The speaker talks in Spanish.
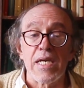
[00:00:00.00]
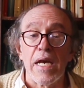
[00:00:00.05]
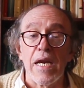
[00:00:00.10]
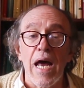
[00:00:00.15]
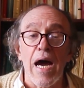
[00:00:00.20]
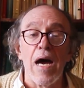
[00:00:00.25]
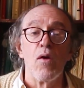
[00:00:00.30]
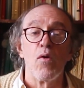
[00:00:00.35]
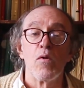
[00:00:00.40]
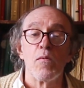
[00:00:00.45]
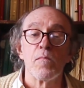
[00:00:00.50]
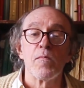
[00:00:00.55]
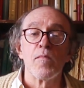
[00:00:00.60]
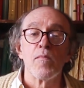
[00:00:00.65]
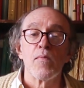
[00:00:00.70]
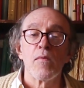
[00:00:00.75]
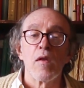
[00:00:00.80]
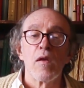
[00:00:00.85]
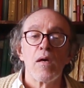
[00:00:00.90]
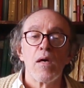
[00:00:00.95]
Senado.
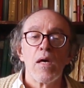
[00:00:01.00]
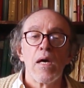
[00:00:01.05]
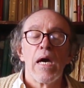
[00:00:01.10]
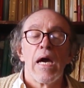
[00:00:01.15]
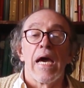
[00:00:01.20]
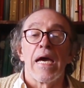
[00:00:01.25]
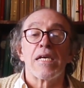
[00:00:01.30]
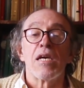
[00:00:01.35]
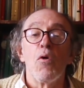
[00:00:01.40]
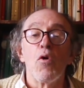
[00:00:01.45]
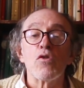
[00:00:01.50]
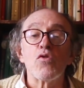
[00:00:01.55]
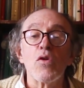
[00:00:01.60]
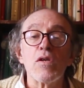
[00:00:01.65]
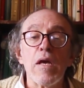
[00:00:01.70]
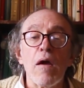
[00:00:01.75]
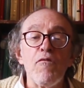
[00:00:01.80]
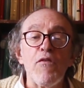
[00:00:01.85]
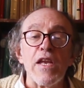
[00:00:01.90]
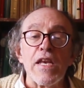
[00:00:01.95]
Ese voto
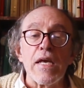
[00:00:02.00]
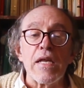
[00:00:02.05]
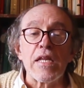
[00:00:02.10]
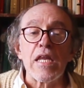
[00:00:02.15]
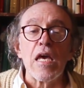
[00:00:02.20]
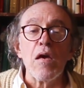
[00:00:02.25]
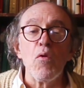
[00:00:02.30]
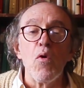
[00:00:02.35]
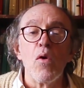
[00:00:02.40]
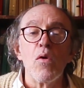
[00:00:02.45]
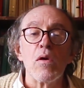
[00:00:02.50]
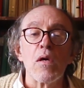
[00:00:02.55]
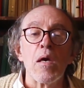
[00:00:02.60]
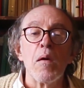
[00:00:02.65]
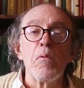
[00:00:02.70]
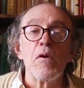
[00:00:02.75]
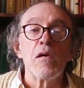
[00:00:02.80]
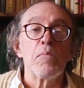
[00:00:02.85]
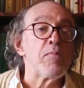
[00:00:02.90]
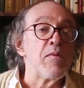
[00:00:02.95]
es definitivo
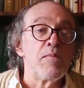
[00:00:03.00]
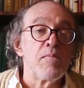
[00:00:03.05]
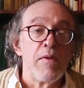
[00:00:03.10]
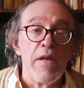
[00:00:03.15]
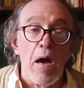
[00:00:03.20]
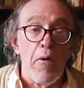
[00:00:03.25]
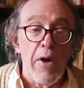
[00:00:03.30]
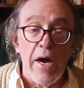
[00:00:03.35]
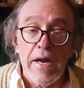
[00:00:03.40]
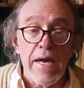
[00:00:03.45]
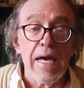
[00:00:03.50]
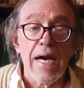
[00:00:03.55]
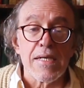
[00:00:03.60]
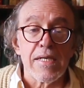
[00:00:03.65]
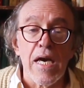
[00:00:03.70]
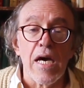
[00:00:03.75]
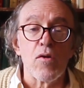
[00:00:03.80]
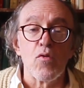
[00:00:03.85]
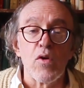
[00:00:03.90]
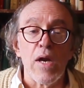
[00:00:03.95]
y debería
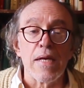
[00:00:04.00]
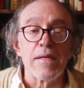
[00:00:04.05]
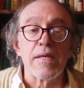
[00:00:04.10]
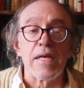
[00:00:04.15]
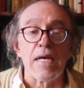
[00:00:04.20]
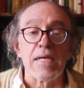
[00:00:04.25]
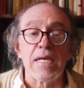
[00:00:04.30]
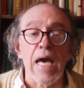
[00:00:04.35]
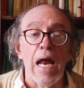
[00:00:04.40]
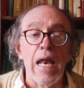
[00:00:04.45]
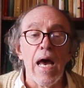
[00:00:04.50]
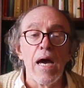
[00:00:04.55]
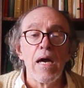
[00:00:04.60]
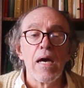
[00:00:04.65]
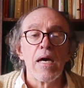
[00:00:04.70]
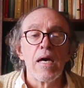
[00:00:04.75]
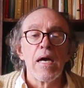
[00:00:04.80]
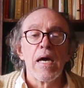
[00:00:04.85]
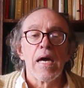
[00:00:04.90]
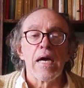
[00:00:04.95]
ser una antesala
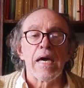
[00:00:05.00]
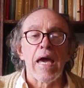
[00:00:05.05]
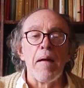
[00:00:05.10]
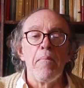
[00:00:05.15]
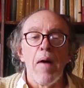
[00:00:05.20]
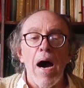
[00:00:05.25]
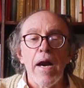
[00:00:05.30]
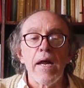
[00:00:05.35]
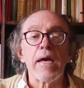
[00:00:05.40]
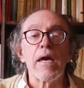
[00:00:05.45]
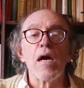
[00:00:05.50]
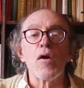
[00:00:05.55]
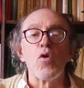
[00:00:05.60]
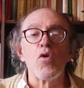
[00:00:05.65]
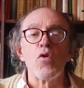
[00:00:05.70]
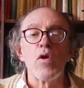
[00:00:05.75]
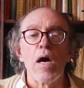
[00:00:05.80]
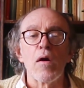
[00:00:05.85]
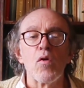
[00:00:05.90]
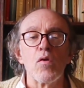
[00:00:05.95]
que marque
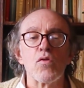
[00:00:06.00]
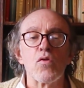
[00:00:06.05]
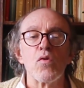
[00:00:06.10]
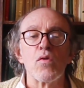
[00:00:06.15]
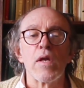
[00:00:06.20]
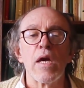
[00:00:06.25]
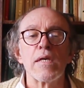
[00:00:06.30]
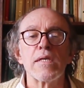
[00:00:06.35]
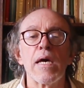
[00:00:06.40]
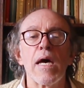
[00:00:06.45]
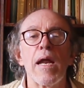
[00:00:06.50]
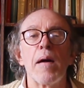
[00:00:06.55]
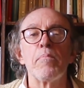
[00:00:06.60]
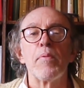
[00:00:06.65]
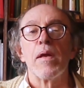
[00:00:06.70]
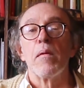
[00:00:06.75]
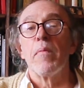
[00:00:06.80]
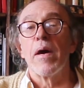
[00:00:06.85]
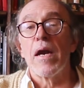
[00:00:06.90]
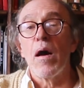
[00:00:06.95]
con una contundencia la
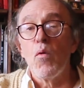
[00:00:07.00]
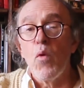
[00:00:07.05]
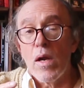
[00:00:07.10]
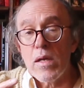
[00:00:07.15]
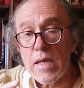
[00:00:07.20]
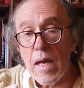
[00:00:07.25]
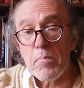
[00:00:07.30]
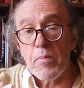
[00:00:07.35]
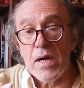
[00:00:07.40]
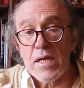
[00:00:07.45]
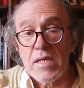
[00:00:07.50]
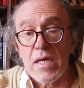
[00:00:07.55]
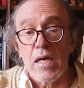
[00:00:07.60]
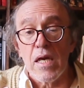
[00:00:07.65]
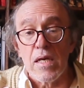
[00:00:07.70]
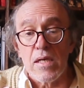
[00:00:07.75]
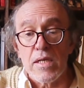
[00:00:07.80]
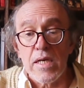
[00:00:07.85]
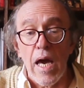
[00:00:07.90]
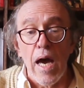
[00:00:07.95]
primera vuelta
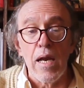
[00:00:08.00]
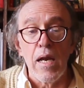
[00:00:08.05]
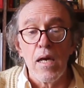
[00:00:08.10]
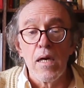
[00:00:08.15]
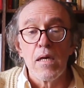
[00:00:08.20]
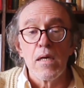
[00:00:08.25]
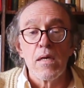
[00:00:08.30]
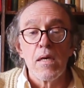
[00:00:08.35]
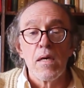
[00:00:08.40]
presidencial